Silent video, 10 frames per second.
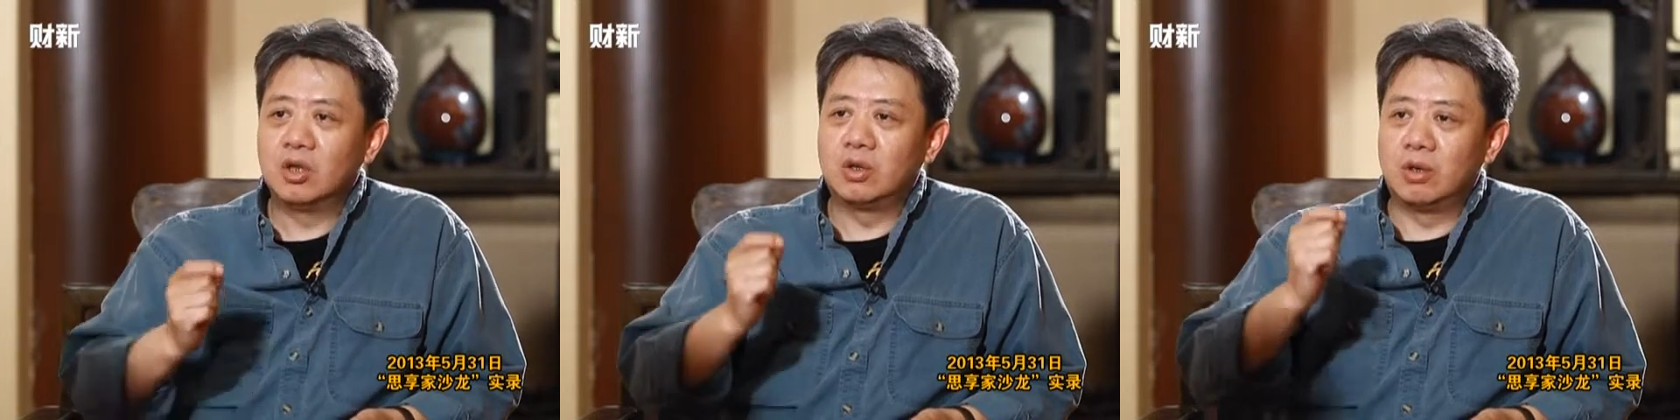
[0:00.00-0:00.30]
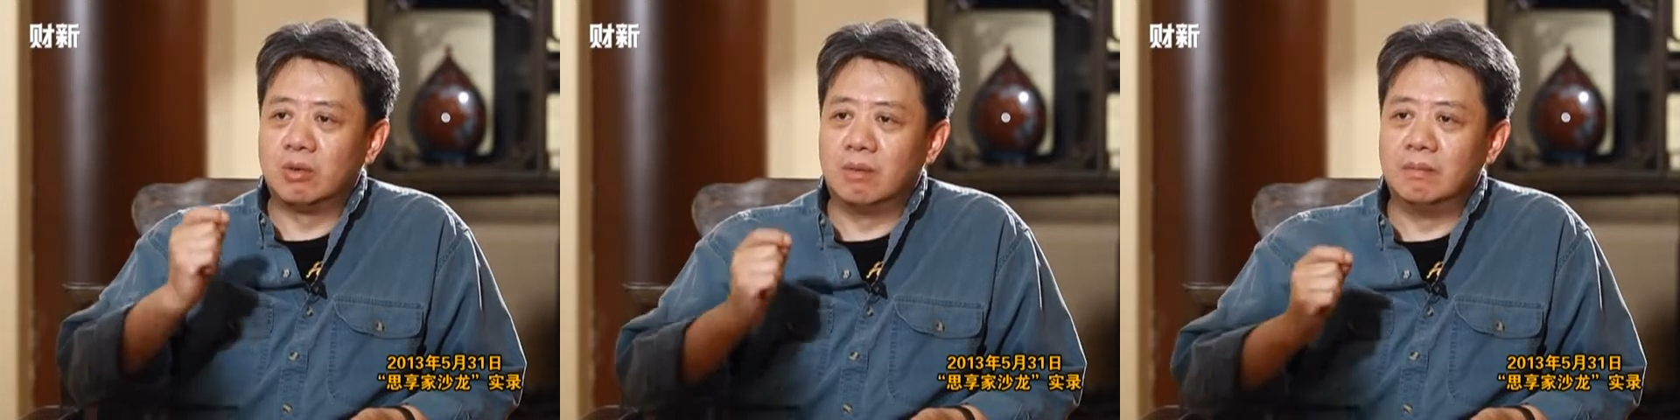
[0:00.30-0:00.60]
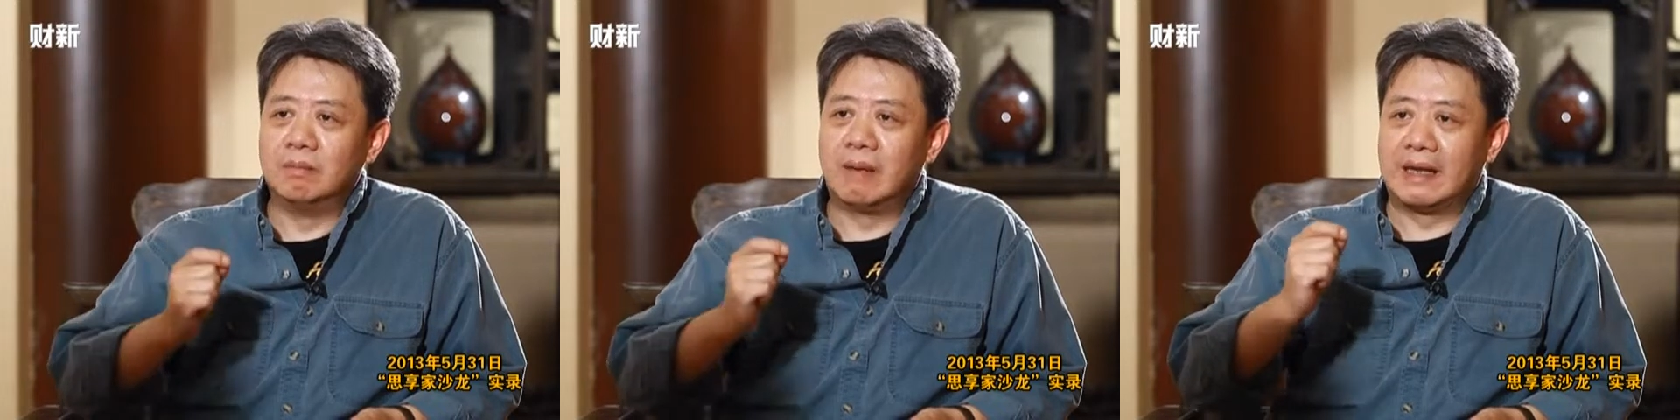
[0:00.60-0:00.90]
对我
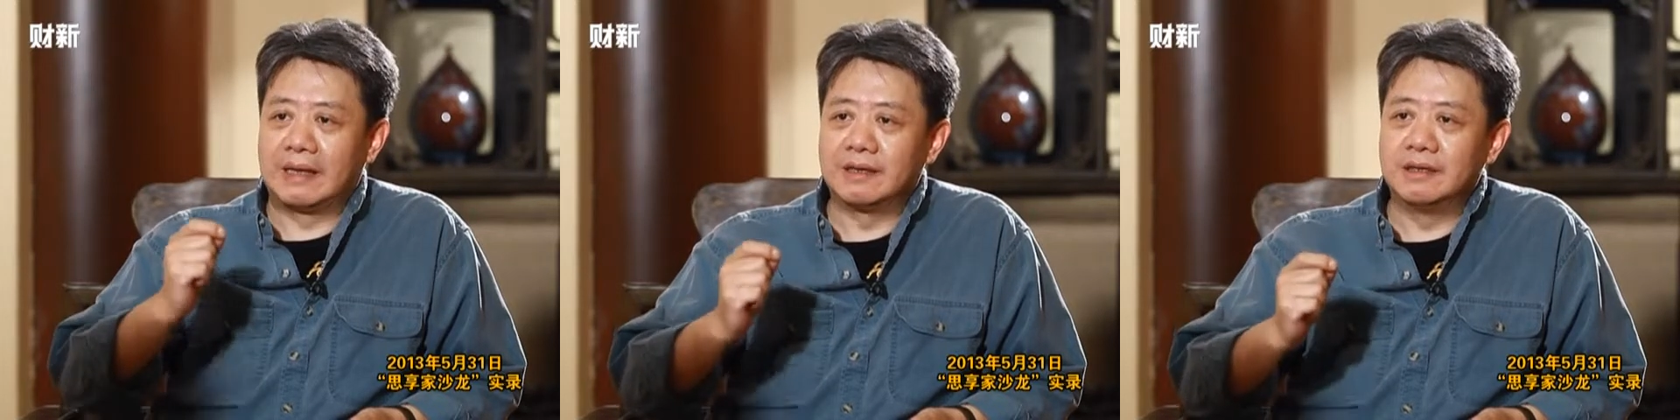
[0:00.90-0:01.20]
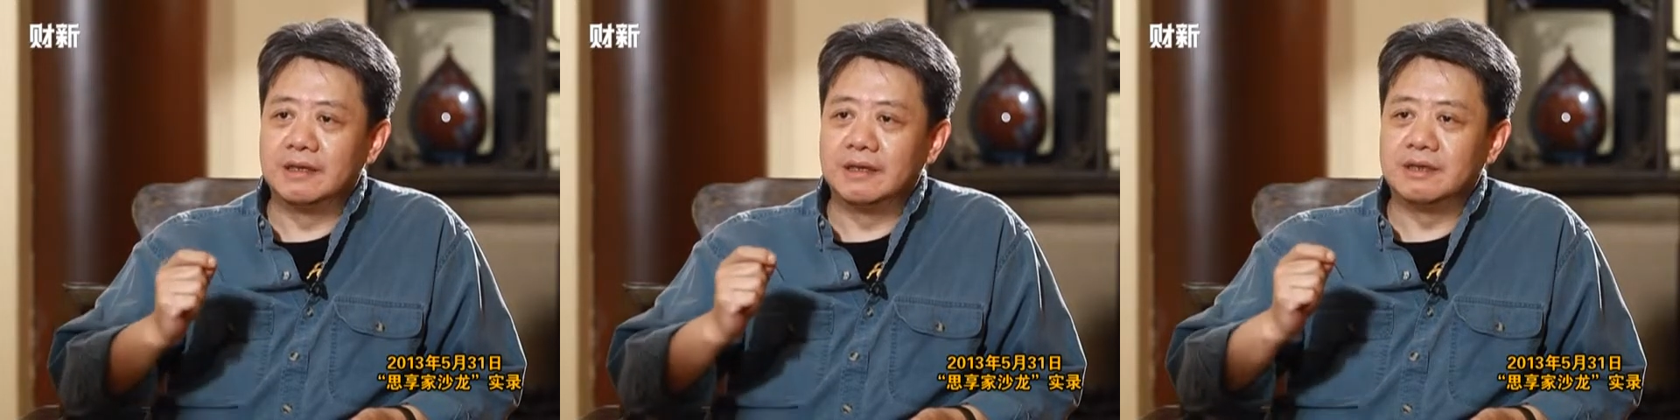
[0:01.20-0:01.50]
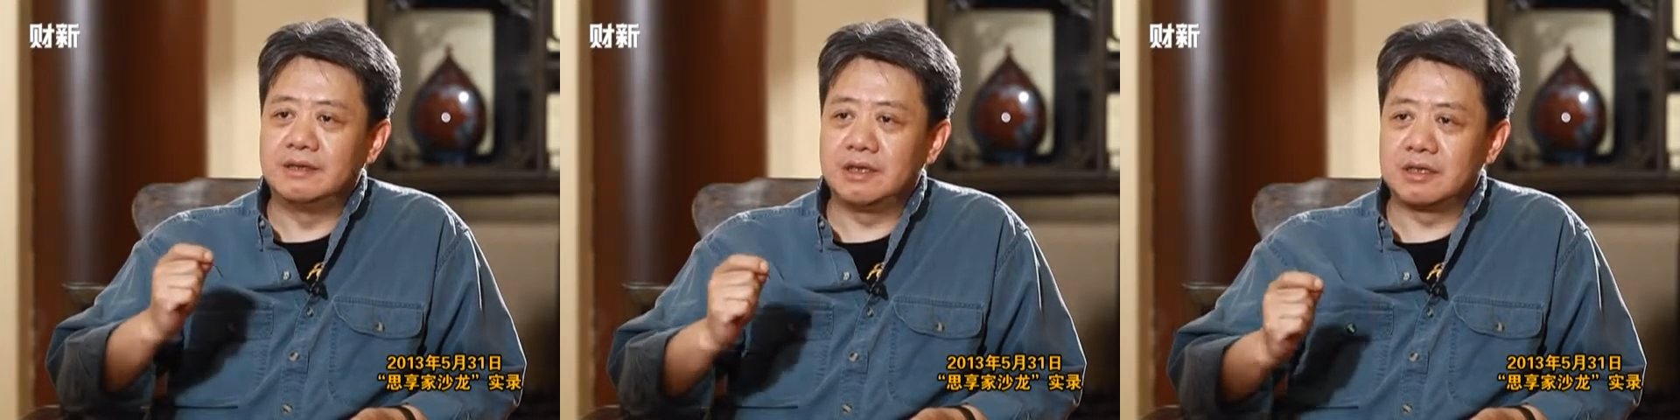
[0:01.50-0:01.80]
们每个人的
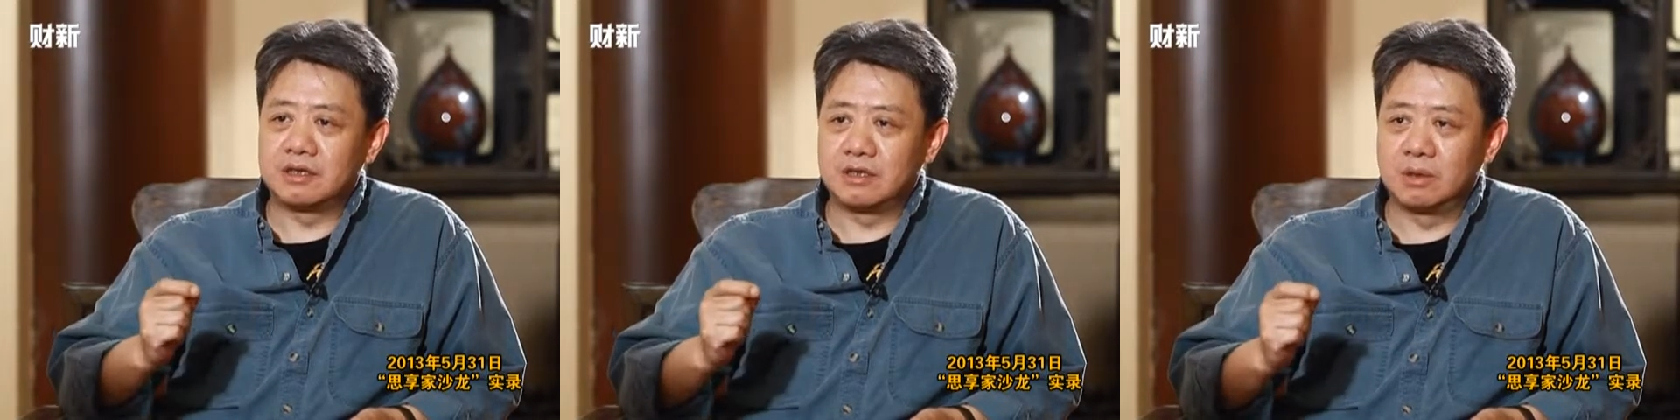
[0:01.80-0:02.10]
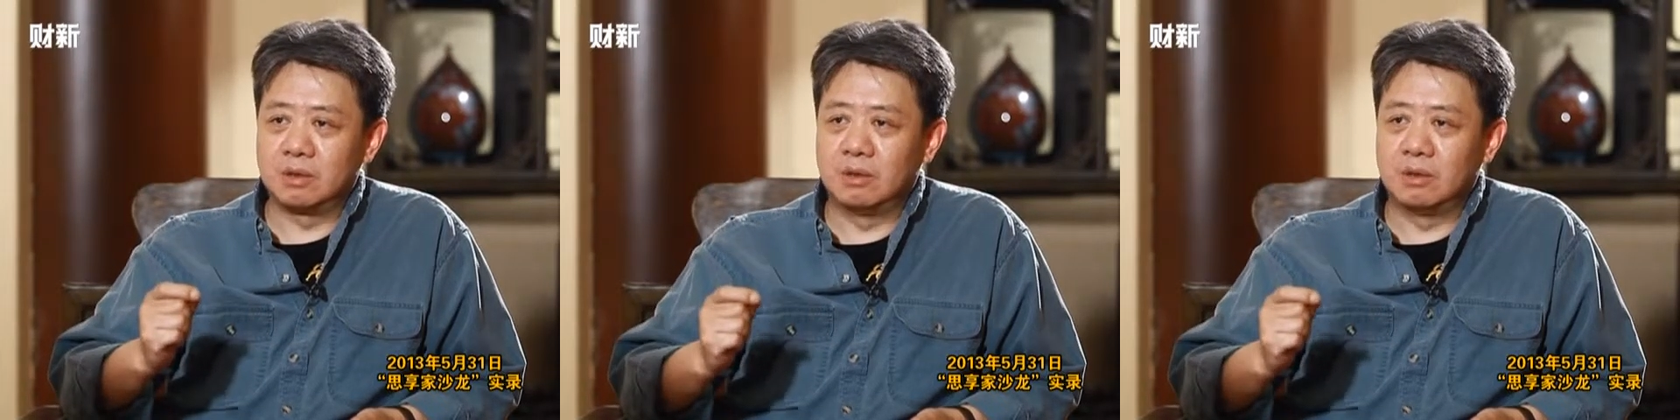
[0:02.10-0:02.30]
现实生